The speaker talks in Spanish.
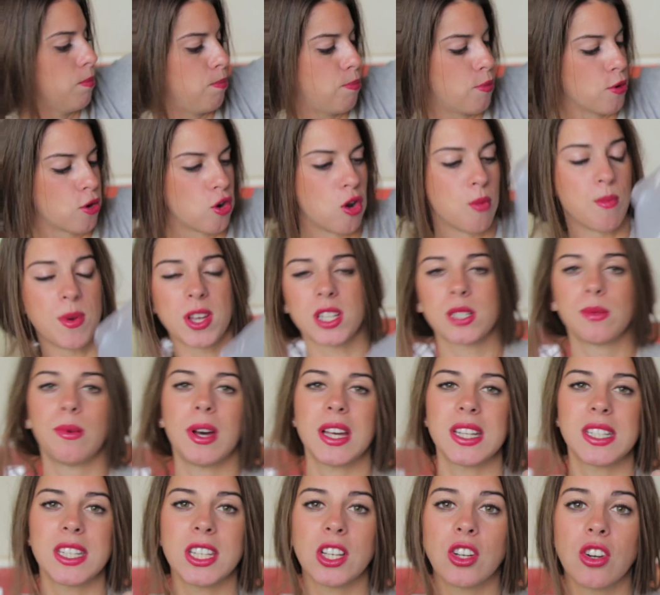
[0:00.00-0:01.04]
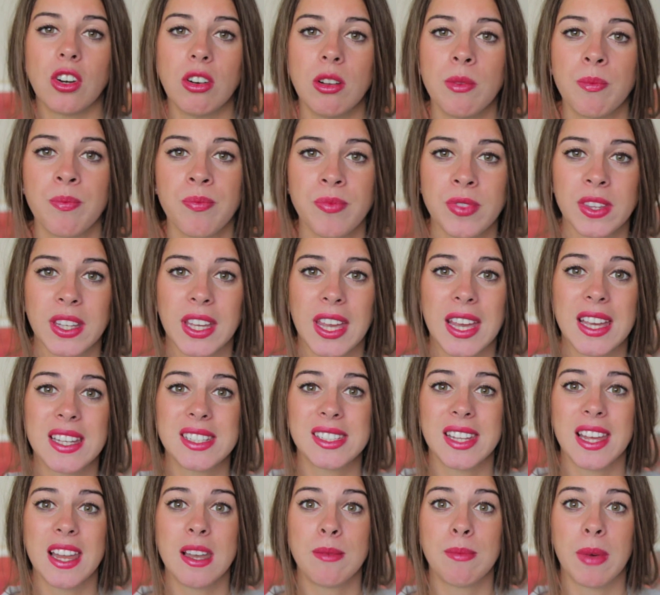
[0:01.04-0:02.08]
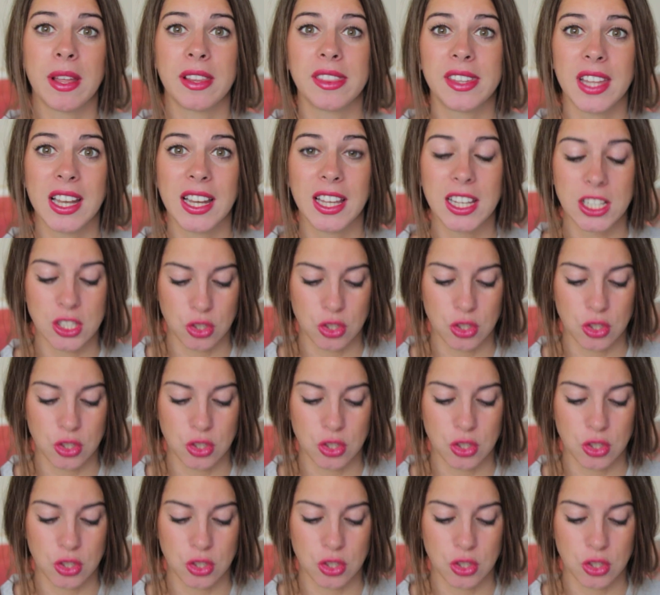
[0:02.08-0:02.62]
por lo más básico, que es el mantel que he